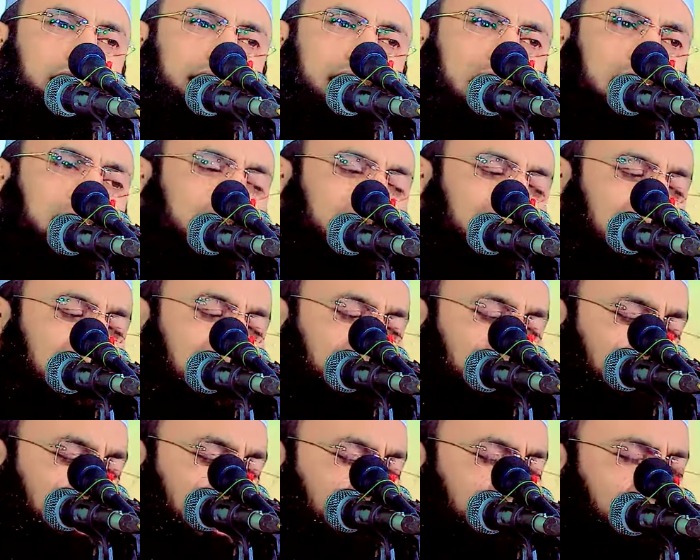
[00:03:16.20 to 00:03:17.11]
ডাক দেয়া
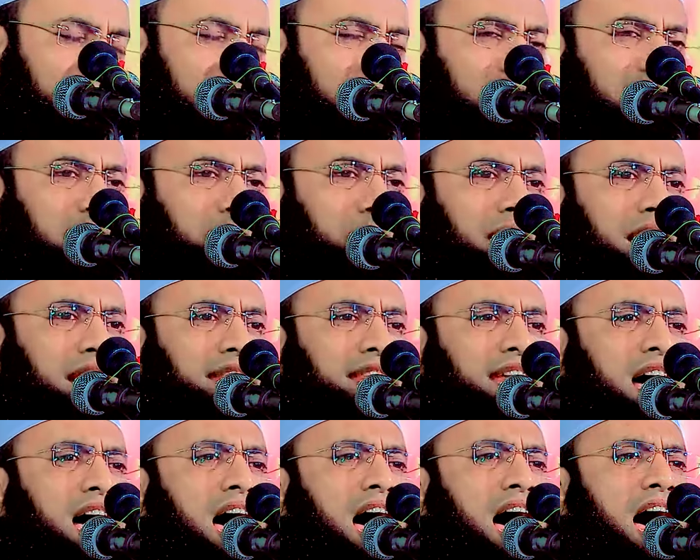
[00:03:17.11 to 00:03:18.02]
বলে ফাতেমা
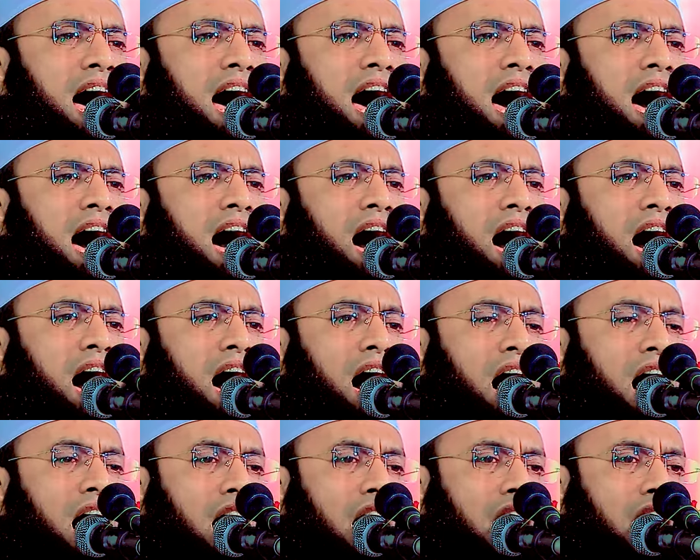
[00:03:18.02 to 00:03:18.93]

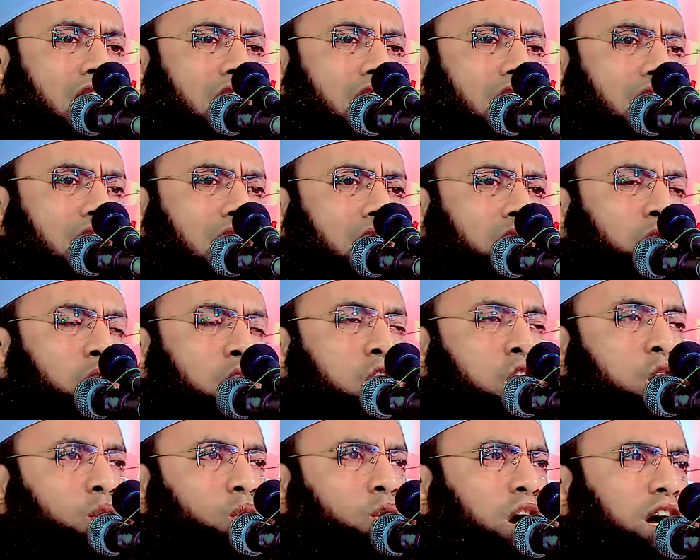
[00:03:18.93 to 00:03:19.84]
দাও
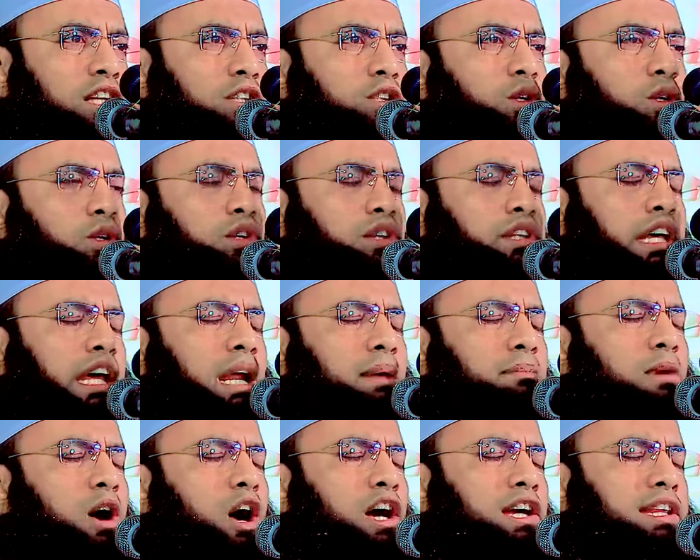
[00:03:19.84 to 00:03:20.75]
ওই যুদ্ধের
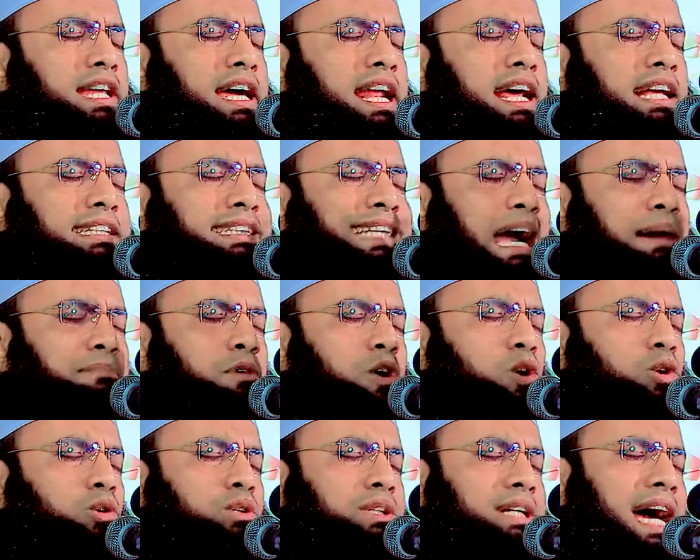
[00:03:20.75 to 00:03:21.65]
ওই
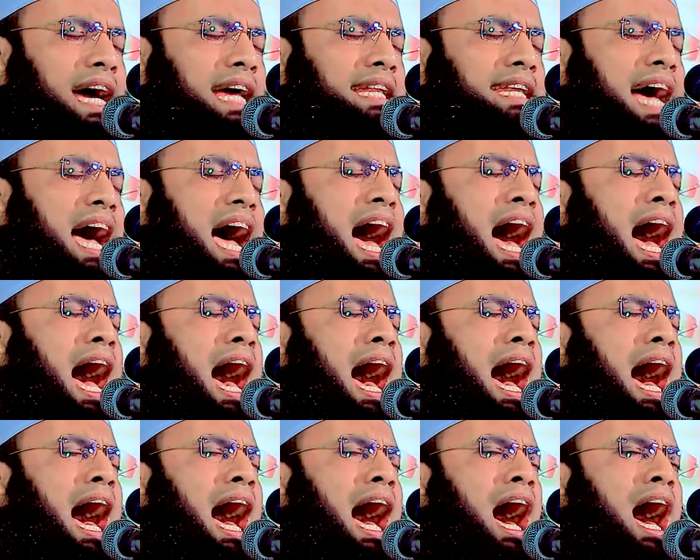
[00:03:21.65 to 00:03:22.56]
চাবুকটা
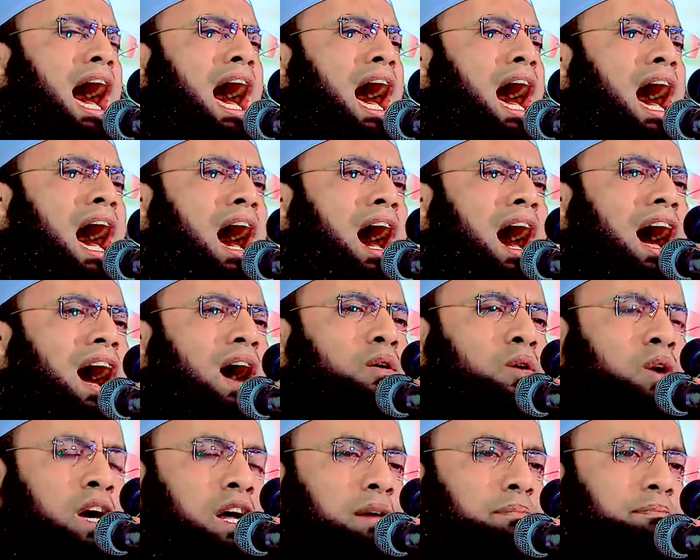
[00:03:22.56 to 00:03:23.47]
দাও
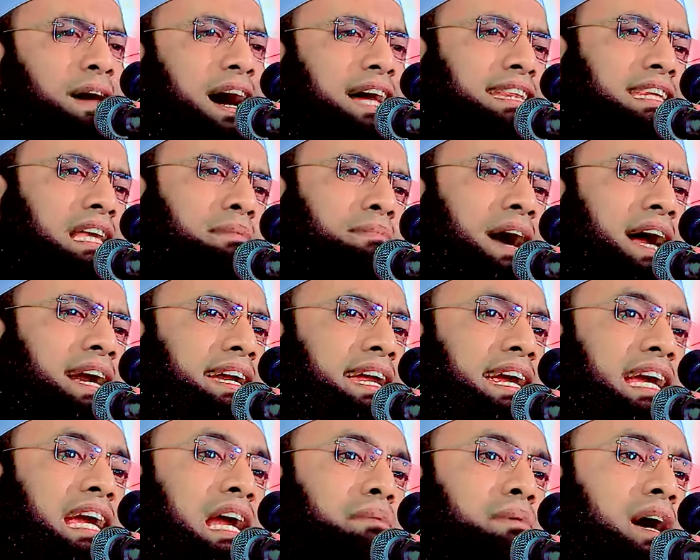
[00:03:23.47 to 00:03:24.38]
ফাতেমা
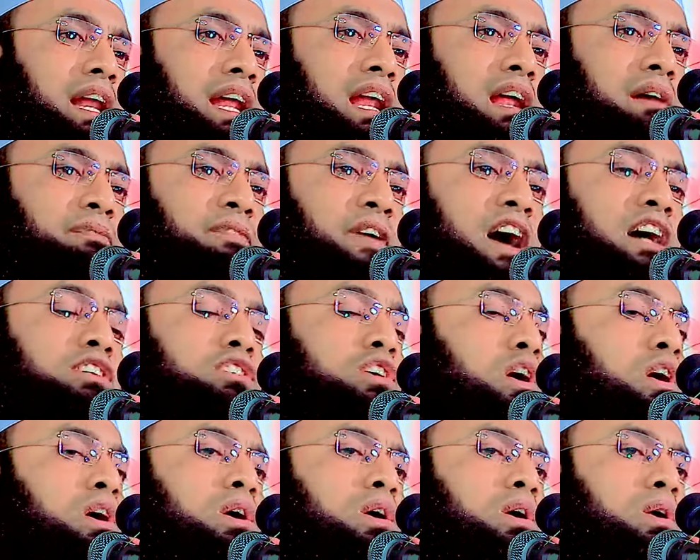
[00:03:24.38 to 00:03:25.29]
ডেকে বলে রে
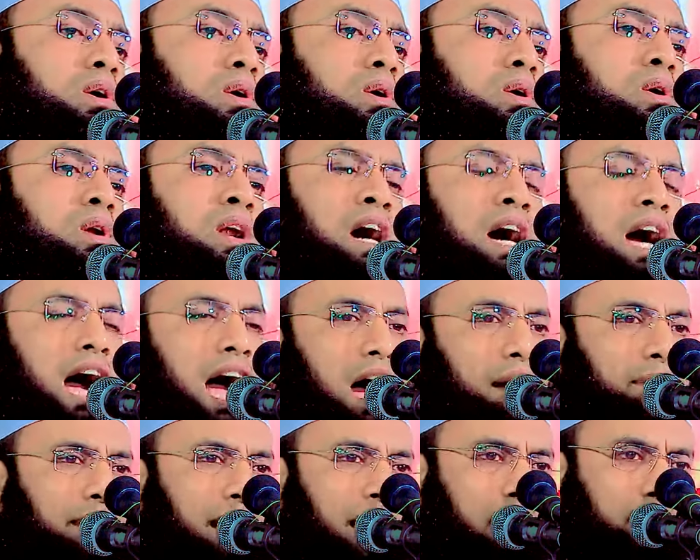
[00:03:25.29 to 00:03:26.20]
ফাজল
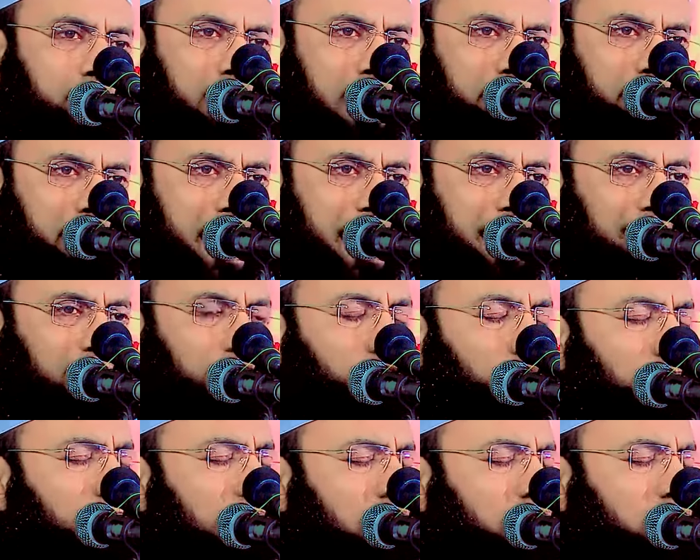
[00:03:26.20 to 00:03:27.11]
আমার বাবাই
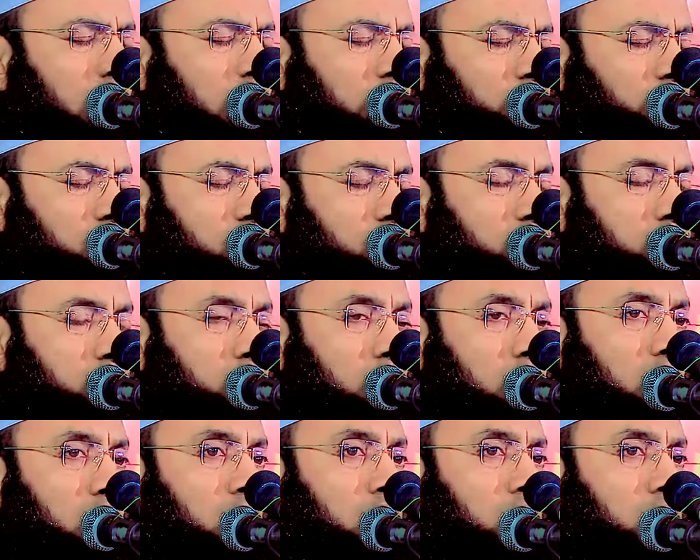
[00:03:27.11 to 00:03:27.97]
দুবার অসুস্থ